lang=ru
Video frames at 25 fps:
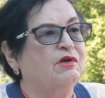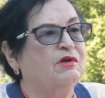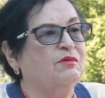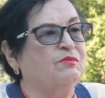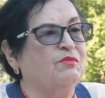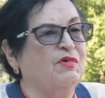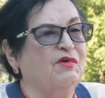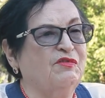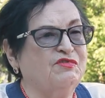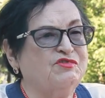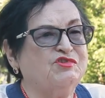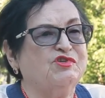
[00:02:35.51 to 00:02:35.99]

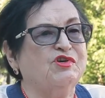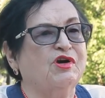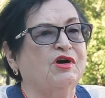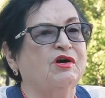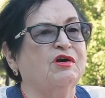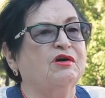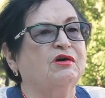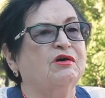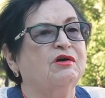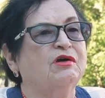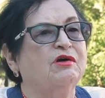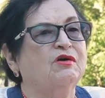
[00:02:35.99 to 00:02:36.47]
бывших
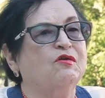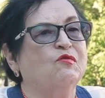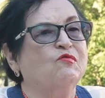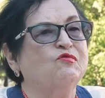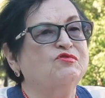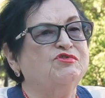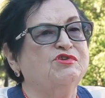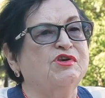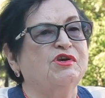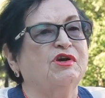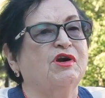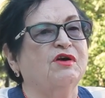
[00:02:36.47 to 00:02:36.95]

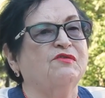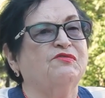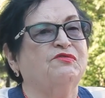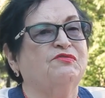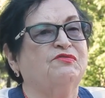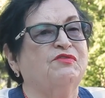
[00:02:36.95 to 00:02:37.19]
узников